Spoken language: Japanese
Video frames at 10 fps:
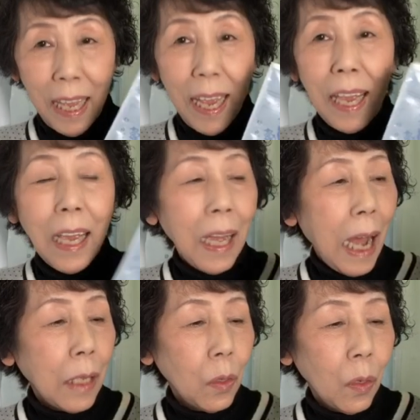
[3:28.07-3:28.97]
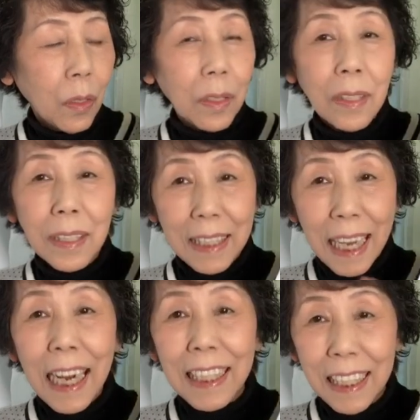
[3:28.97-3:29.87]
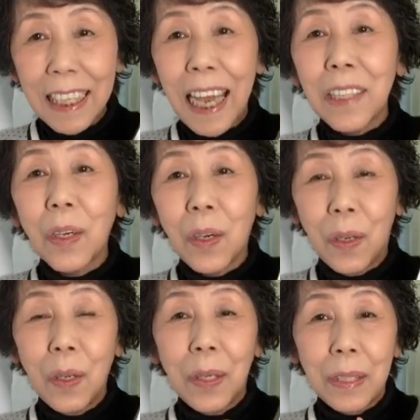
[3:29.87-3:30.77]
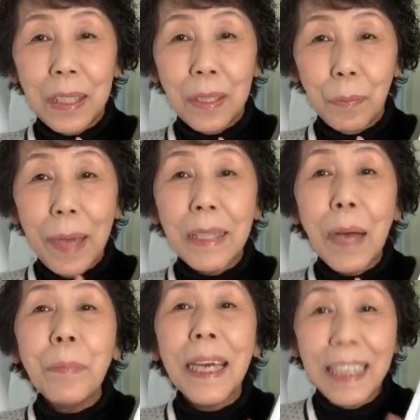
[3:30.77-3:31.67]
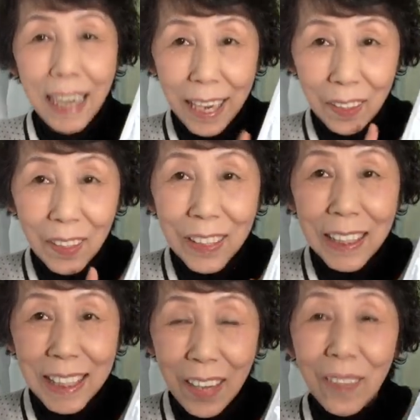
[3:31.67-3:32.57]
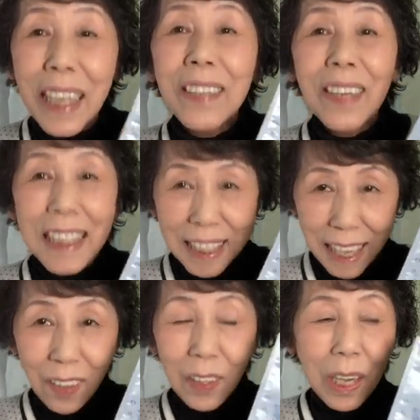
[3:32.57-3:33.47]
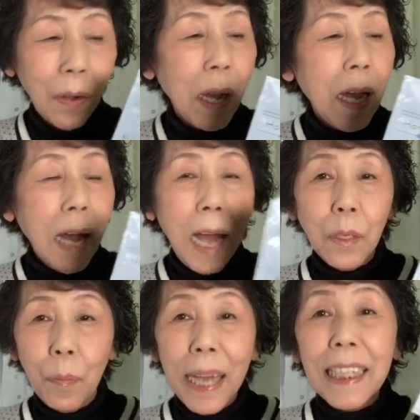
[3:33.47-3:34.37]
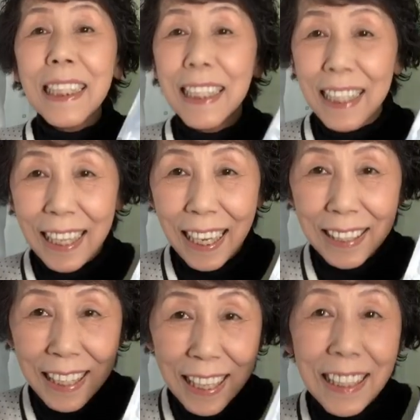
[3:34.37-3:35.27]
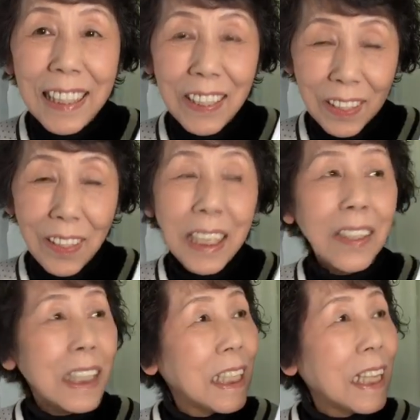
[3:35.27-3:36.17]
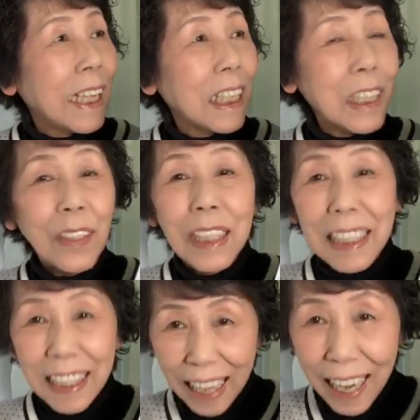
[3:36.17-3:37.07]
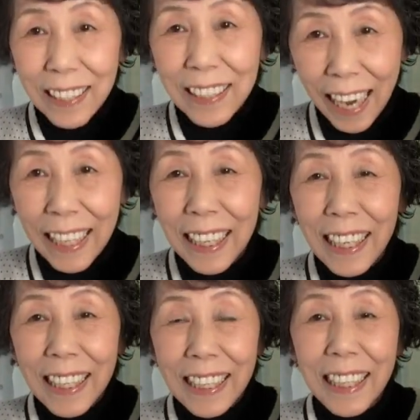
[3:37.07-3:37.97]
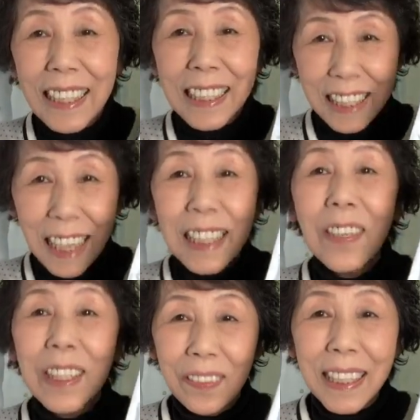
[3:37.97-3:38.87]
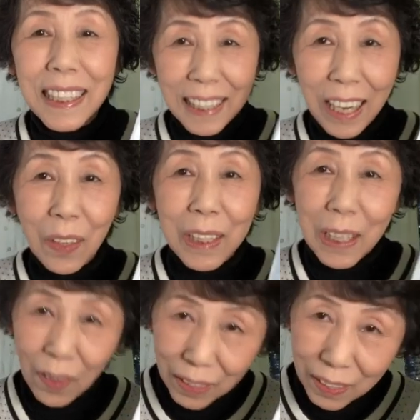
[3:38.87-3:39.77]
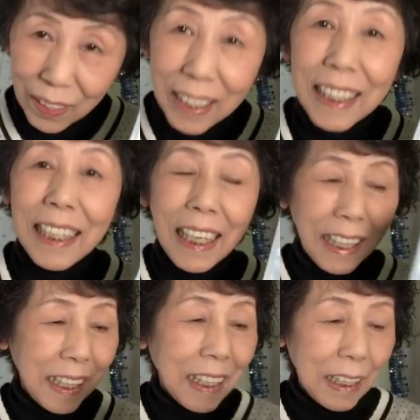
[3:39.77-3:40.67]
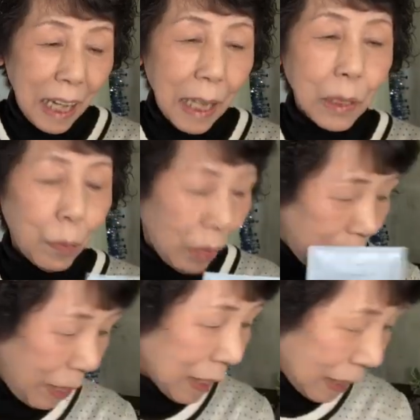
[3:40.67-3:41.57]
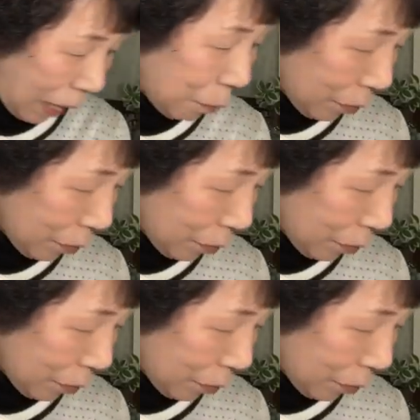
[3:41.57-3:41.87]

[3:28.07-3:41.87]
であのさらにあのま、何枚か購入してまいりましたこれあの毎日でなくていいんですよね私大体週に2回ぐらい、えー、使っておりますねこちら本当にいいなと思いました、